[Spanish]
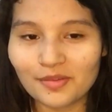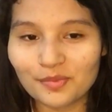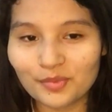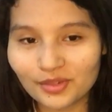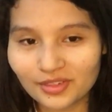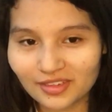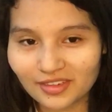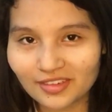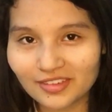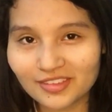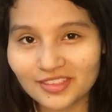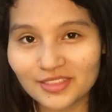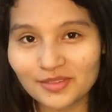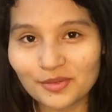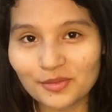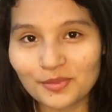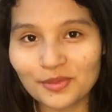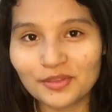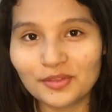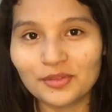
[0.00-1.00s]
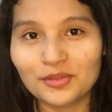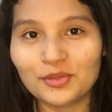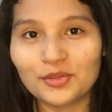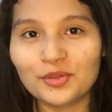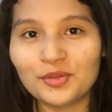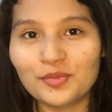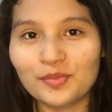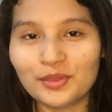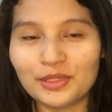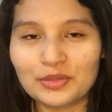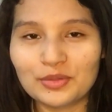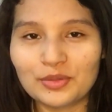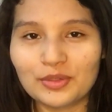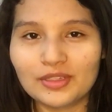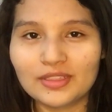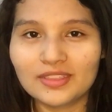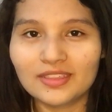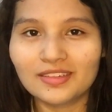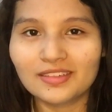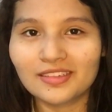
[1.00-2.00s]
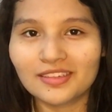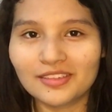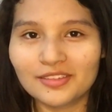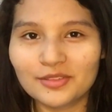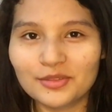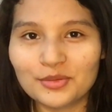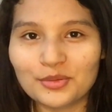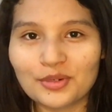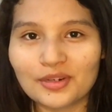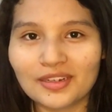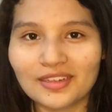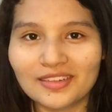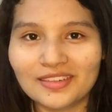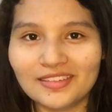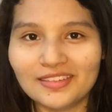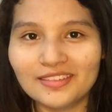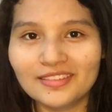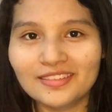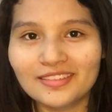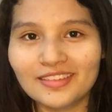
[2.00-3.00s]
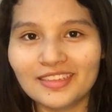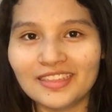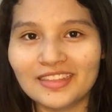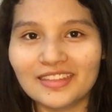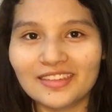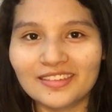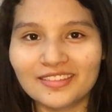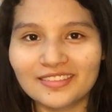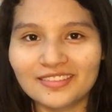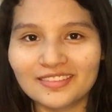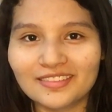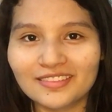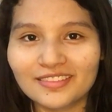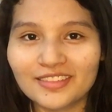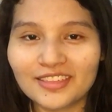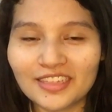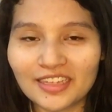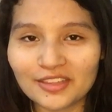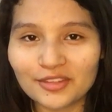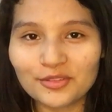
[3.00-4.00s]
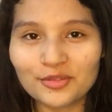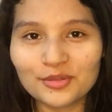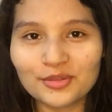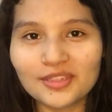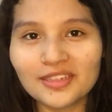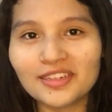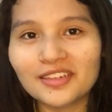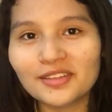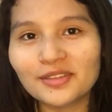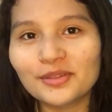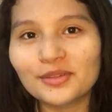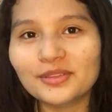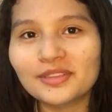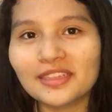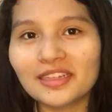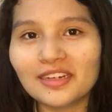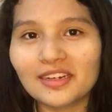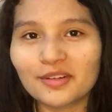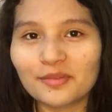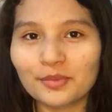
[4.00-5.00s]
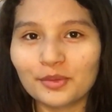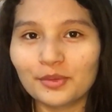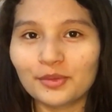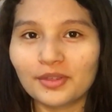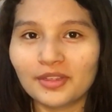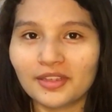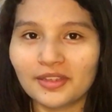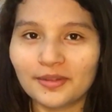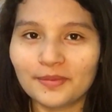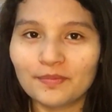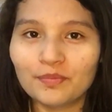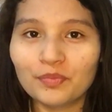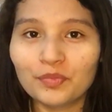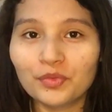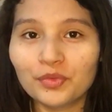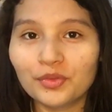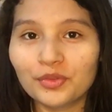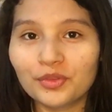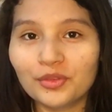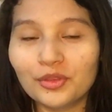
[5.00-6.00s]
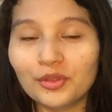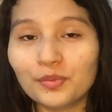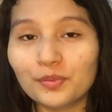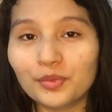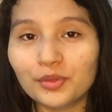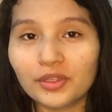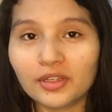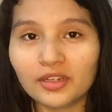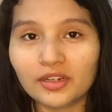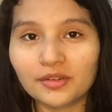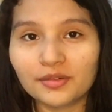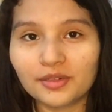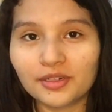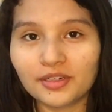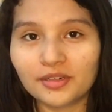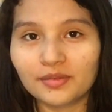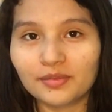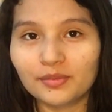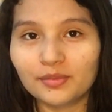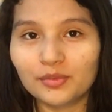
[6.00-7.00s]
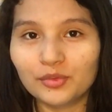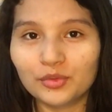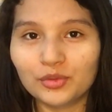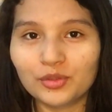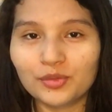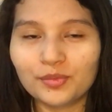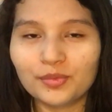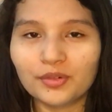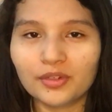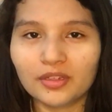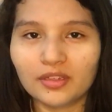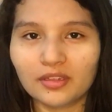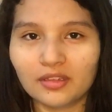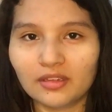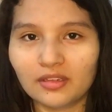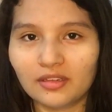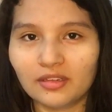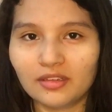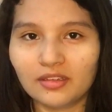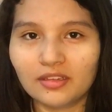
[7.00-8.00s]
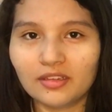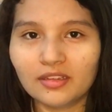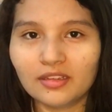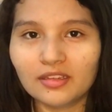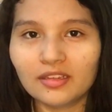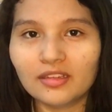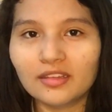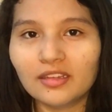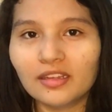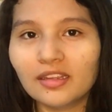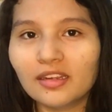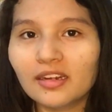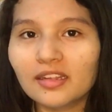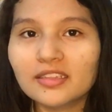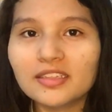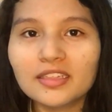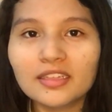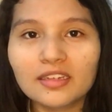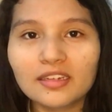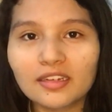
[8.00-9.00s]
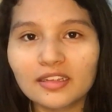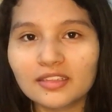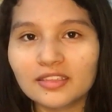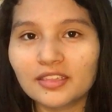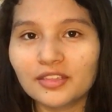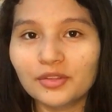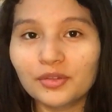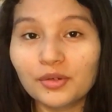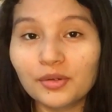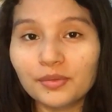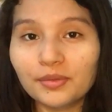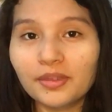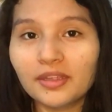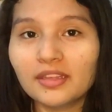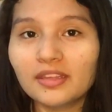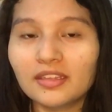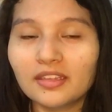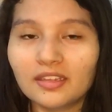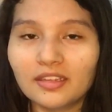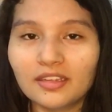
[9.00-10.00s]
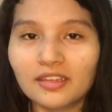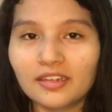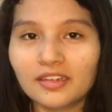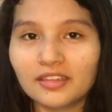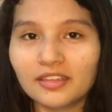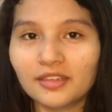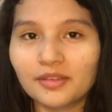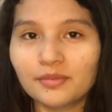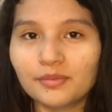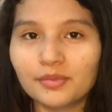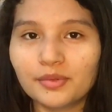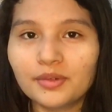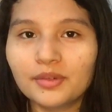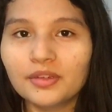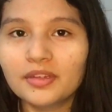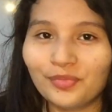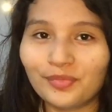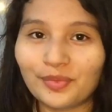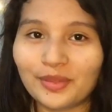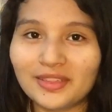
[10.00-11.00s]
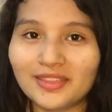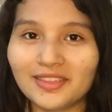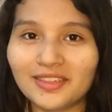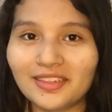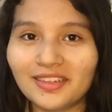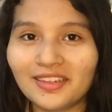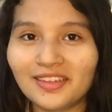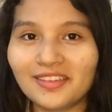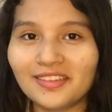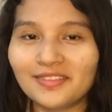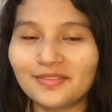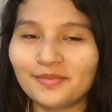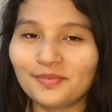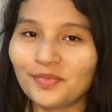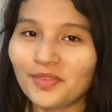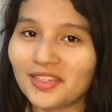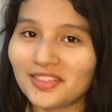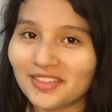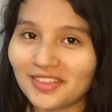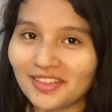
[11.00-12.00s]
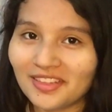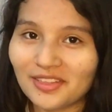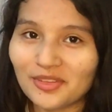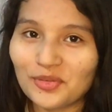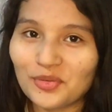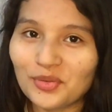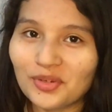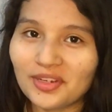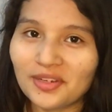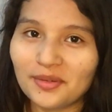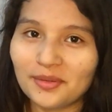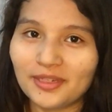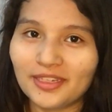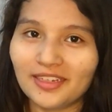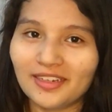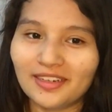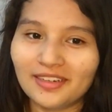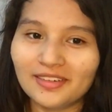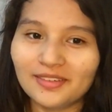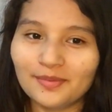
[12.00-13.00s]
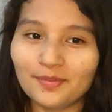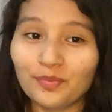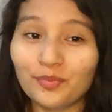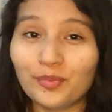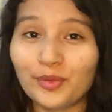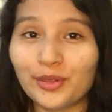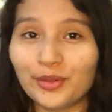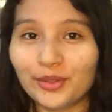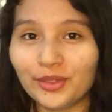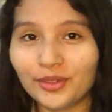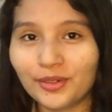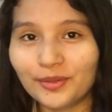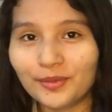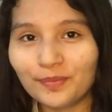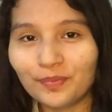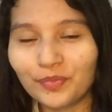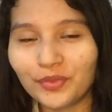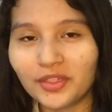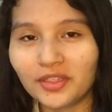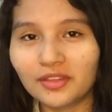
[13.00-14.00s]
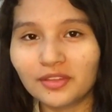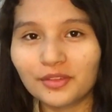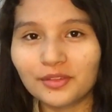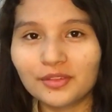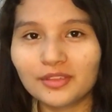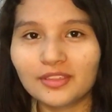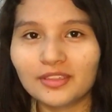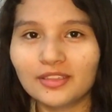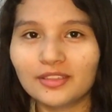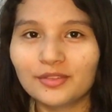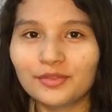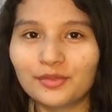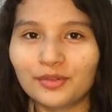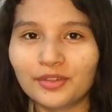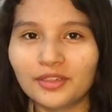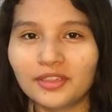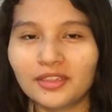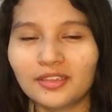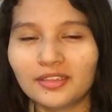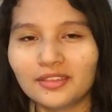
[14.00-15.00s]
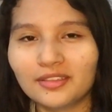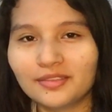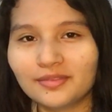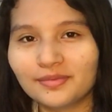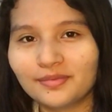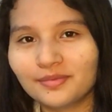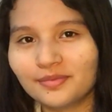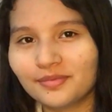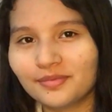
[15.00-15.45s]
a partir de este momento todo empezó a ser tan surreal y tan y a suceder todo tan rápido que no pude grabar mucho porque de clase en clase no había ni siquiera tiempo. Pensé que ese día nunca iba a llegar pero llegó y entonces fue